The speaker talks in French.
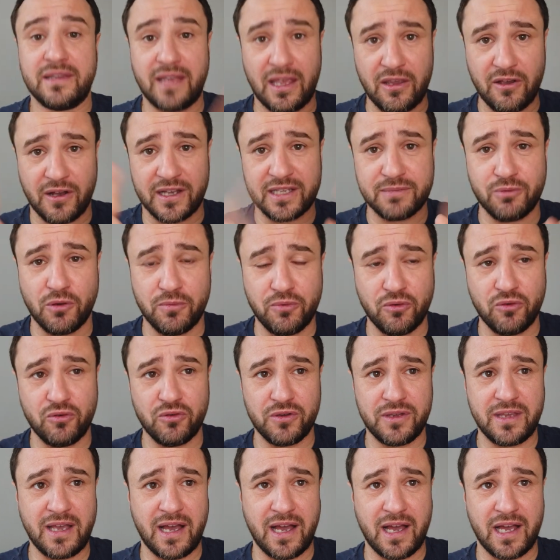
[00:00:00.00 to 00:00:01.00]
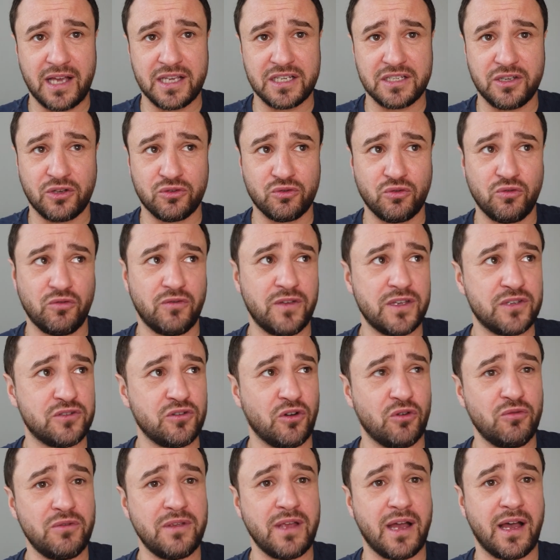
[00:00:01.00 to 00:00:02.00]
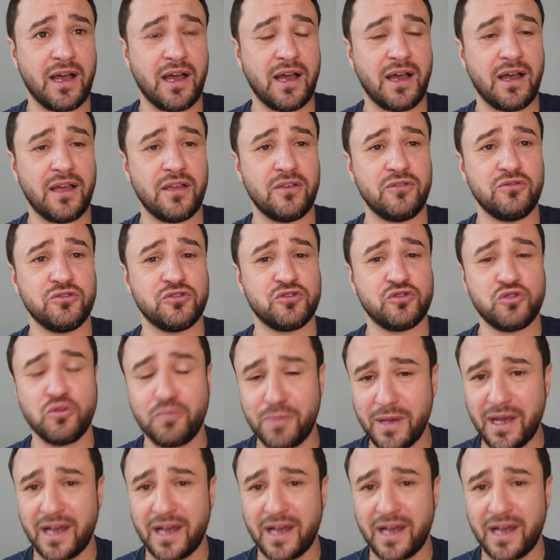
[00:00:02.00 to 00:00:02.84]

D'ailleurs, à ce propos, j'ai retrouvé sur lui une super